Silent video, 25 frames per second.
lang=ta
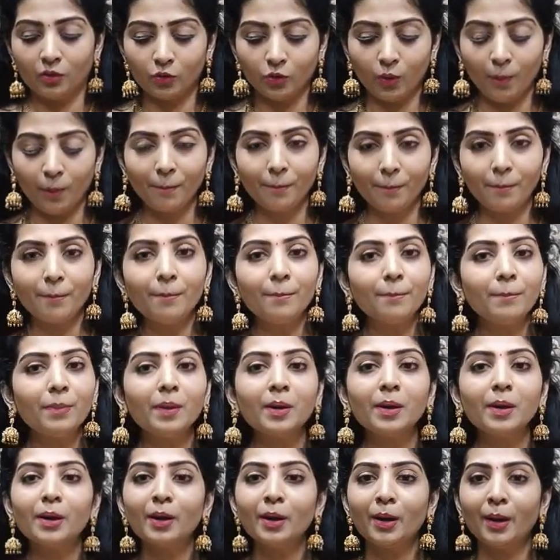ரொம்ப
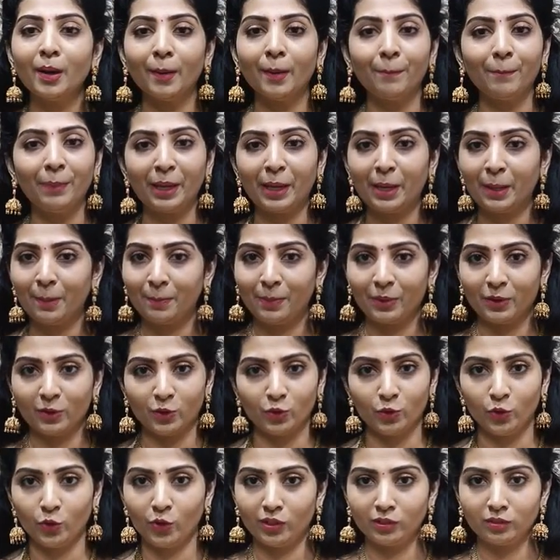பேர
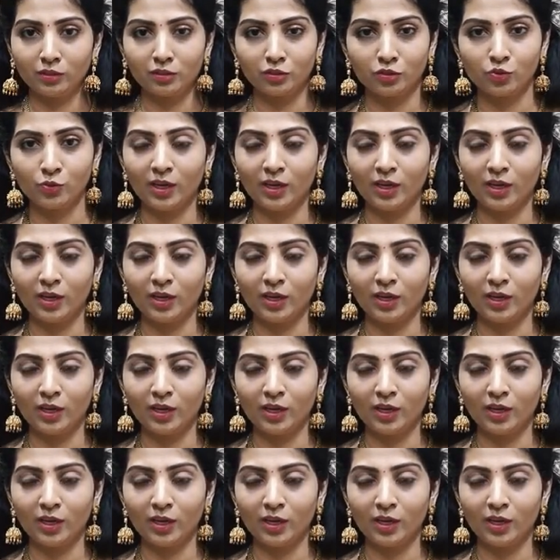பண்ணணும் அதுக்கு